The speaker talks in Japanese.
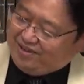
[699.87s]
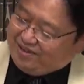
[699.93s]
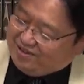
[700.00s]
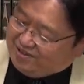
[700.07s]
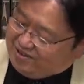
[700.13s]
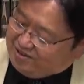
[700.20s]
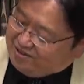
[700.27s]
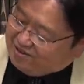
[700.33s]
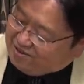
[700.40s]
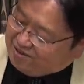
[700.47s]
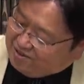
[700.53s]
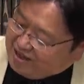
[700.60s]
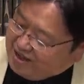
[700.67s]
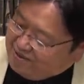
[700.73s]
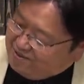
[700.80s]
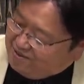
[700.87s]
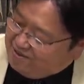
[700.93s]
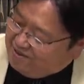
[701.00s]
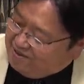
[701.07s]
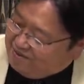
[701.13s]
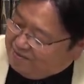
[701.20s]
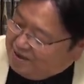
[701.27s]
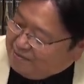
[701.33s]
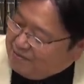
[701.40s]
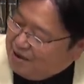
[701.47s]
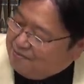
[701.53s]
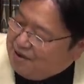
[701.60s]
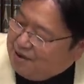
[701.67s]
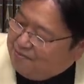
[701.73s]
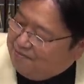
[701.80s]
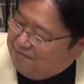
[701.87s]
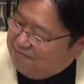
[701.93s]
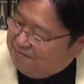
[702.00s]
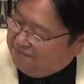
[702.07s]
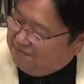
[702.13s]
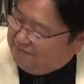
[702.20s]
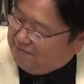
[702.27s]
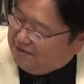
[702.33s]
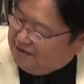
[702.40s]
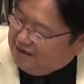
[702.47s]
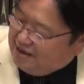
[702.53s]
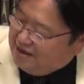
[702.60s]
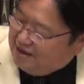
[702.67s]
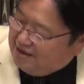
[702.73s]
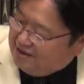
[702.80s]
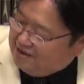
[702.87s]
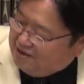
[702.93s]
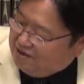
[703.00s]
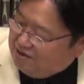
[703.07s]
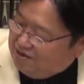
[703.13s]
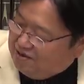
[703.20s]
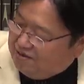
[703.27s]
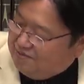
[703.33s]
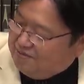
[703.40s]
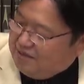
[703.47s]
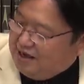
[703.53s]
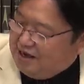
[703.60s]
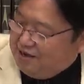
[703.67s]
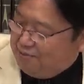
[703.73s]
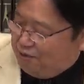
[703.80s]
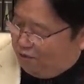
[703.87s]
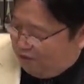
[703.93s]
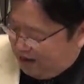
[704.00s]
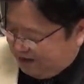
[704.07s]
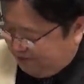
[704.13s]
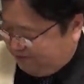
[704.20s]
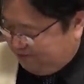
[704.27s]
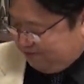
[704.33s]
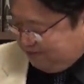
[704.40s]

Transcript: つうことで、まあまあまあ、ね、あれも終わり。